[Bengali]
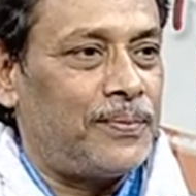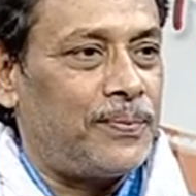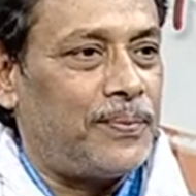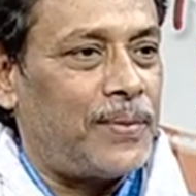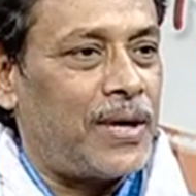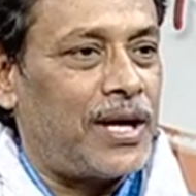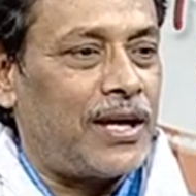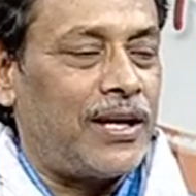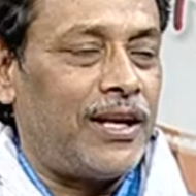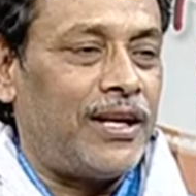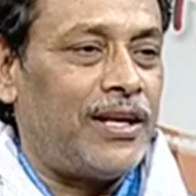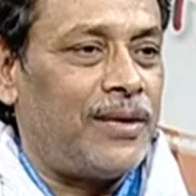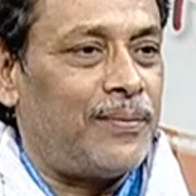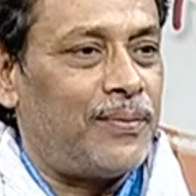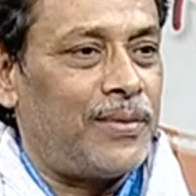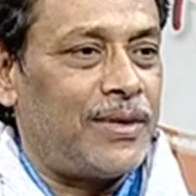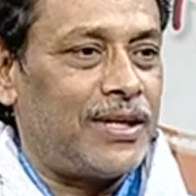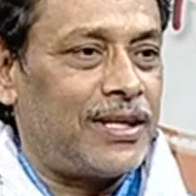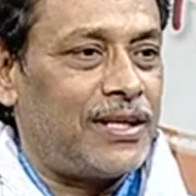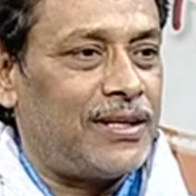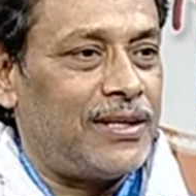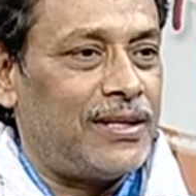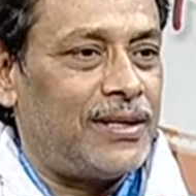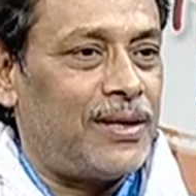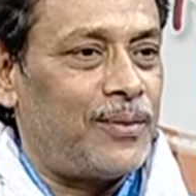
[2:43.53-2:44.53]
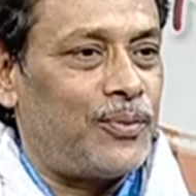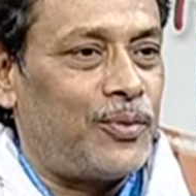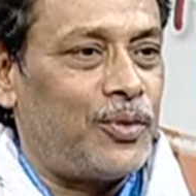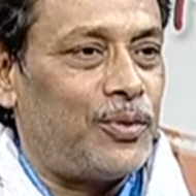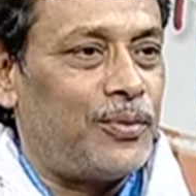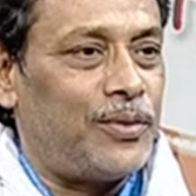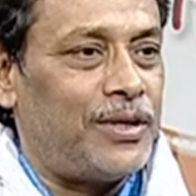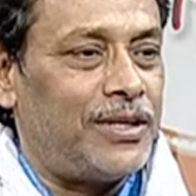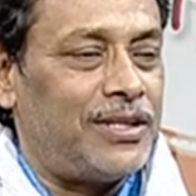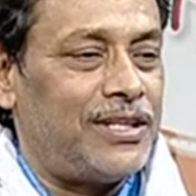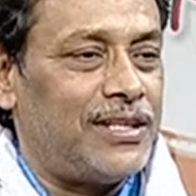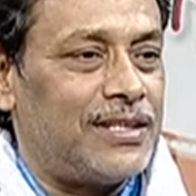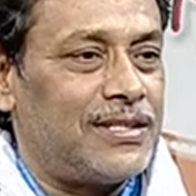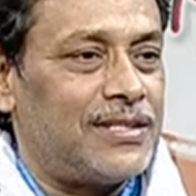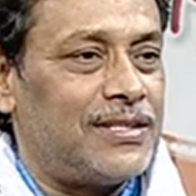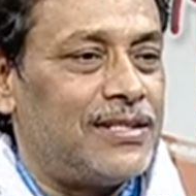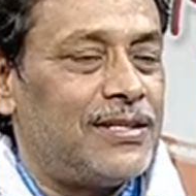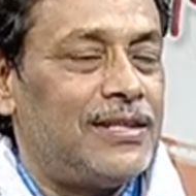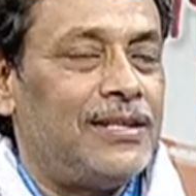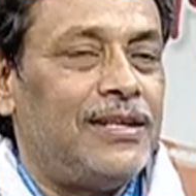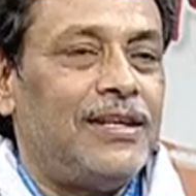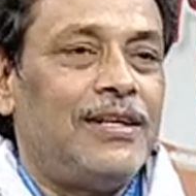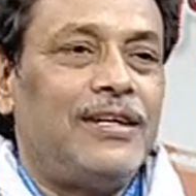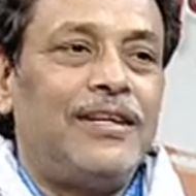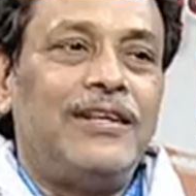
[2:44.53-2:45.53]
পাগলায় আপনাকে অ্যাপয়েন্টমেন্ট দিয়েছে
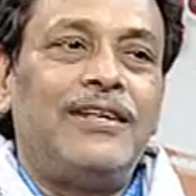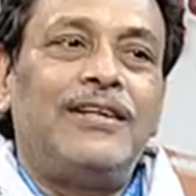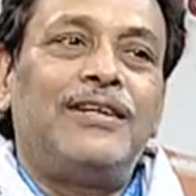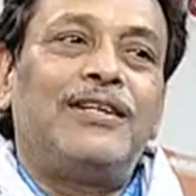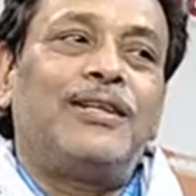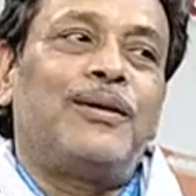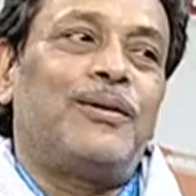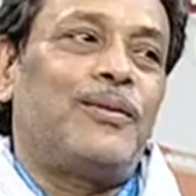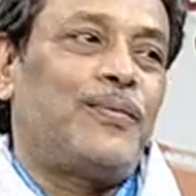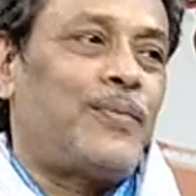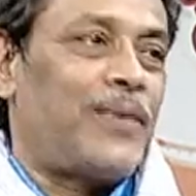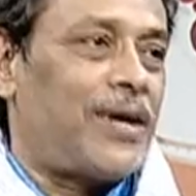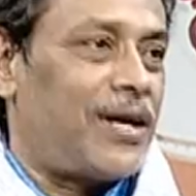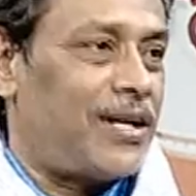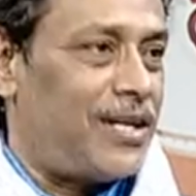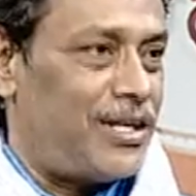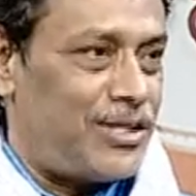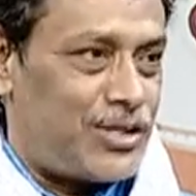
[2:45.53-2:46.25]
তো আমি পাগলা